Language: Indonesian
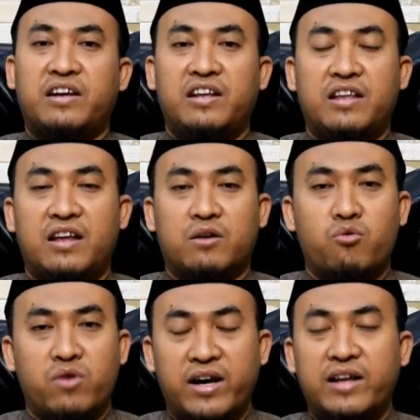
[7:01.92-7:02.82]
yang kita
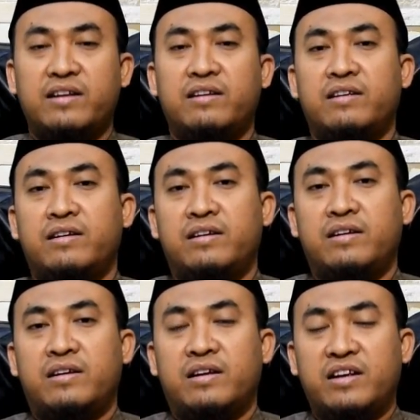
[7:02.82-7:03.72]
lakukan
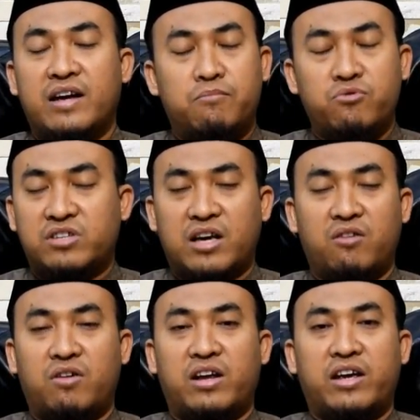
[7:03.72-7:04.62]

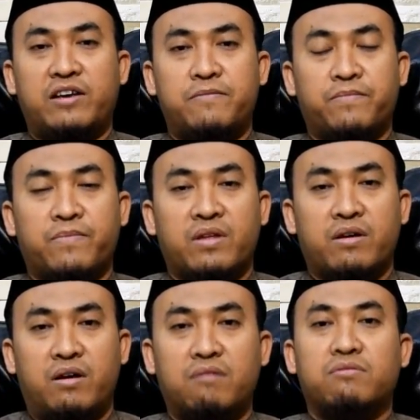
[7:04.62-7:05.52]
dihapuskan oleh
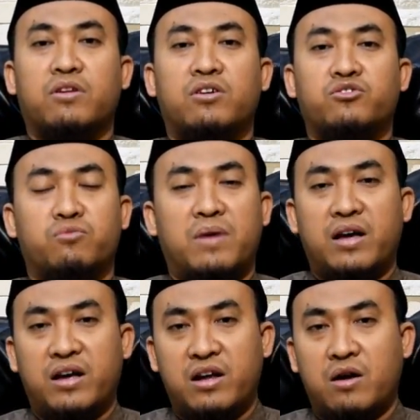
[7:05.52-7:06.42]
Allah
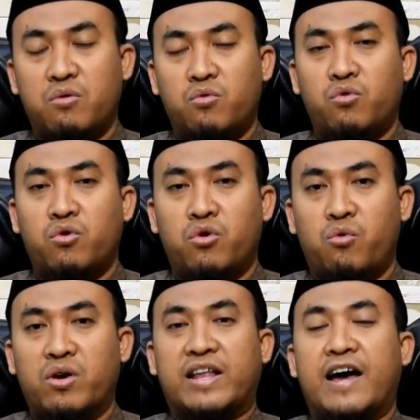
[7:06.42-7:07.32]
Subhanahu
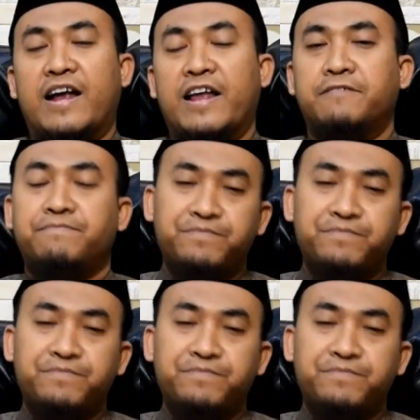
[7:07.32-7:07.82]
wa taala.